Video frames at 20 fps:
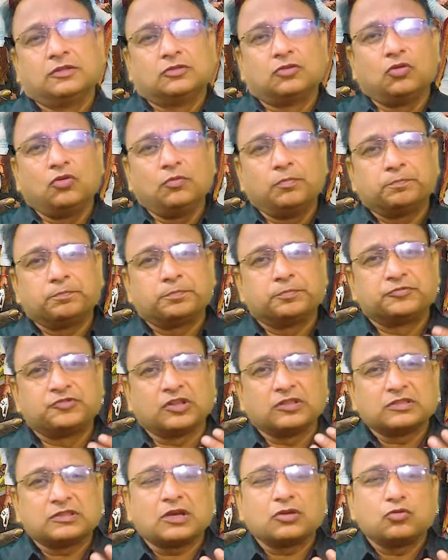तो
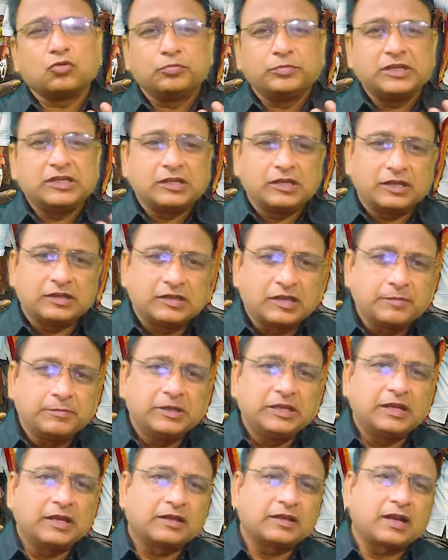जनता को भी ये
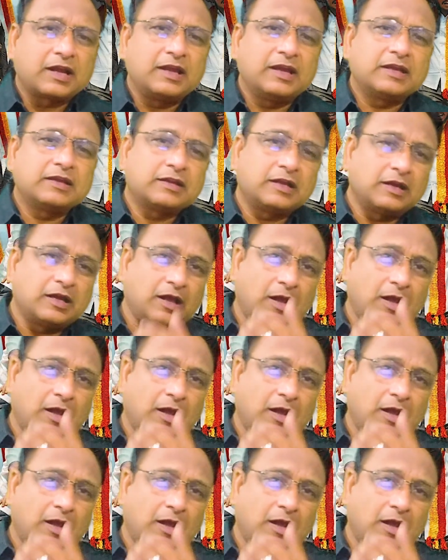भी लग रहा है